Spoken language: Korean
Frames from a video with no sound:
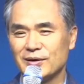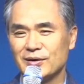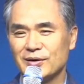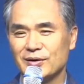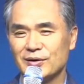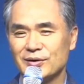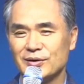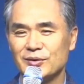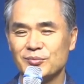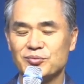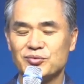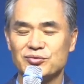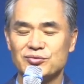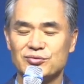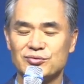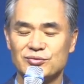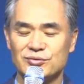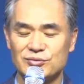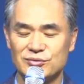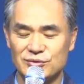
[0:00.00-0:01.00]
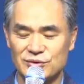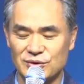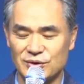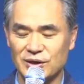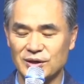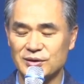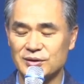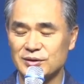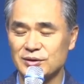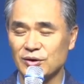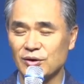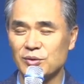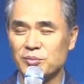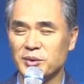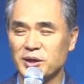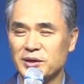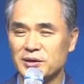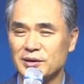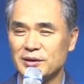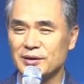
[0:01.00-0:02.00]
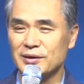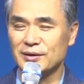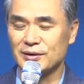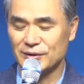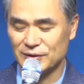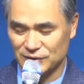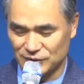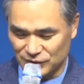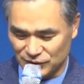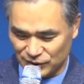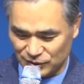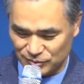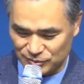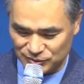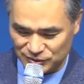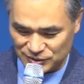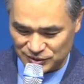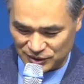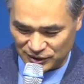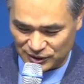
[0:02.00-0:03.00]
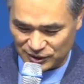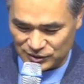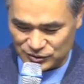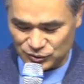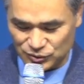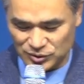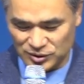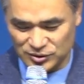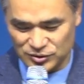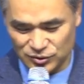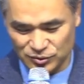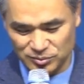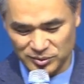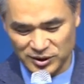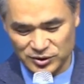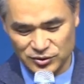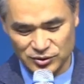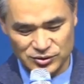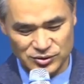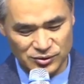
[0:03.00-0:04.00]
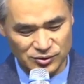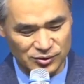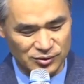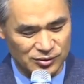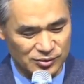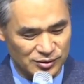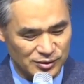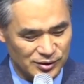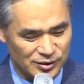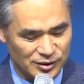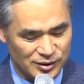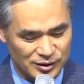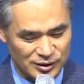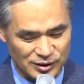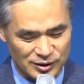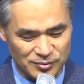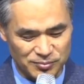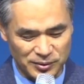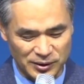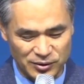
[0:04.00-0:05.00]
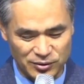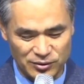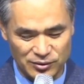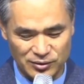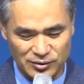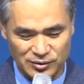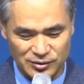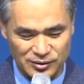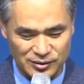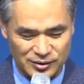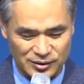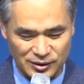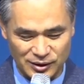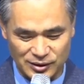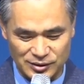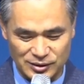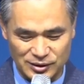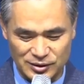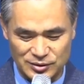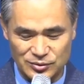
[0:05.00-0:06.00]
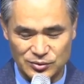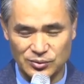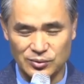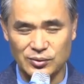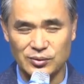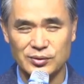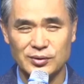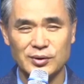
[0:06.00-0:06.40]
이 풍성한 열매를 여러분들 계속해서 맺어서 이 8월 한 달도